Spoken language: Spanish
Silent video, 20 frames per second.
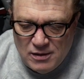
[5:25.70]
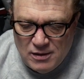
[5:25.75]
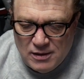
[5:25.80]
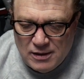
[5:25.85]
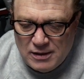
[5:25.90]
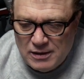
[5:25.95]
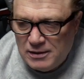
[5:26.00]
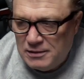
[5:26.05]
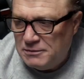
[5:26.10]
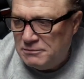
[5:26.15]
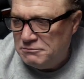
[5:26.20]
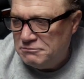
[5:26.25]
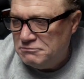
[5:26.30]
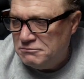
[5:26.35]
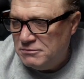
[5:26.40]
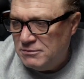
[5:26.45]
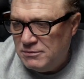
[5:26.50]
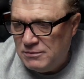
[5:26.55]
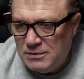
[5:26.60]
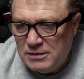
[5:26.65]

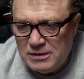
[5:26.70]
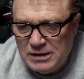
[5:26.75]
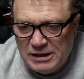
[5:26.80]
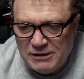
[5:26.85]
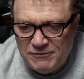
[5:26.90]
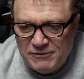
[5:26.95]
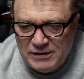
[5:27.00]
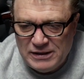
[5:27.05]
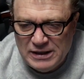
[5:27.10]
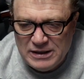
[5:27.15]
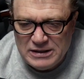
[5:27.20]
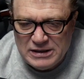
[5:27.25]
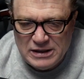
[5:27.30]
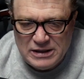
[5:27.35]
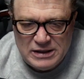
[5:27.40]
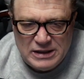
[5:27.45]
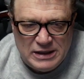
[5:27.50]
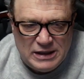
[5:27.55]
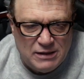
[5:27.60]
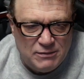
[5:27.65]
al final
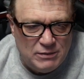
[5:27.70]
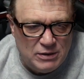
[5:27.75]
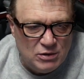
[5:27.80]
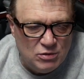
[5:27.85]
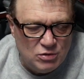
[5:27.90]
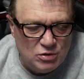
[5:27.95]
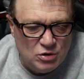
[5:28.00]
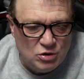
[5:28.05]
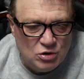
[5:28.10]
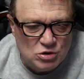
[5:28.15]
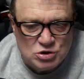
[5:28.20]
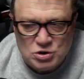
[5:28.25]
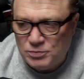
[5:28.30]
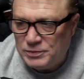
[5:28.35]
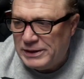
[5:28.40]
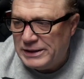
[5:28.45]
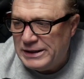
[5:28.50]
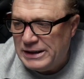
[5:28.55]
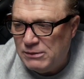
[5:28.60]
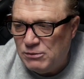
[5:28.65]
del día, amigos, no nos
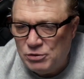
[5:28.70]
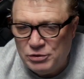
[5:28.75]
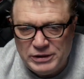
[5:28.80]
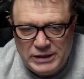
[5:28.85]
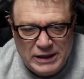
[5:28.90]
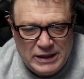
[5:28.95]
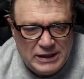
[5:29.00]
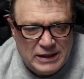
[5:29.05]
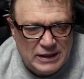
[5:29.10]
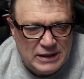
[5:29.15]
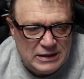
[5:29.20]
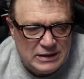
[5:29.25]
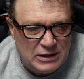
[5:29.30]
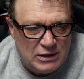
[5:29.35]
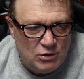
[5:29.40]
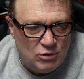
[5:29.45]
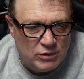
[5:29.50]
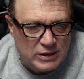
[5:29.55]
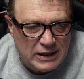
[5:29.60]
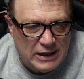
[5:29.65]
sorprendemos nada de
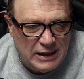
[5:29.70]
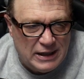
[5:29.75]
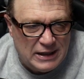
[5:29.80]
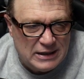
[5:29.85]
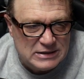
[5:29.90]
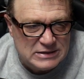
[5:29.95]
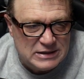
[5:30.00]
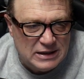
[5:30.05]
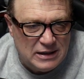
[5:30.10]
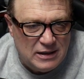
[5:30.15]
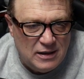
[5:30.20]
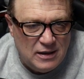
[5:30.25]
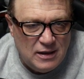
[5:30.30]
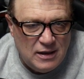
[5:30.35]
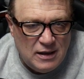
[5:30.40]
lo que hace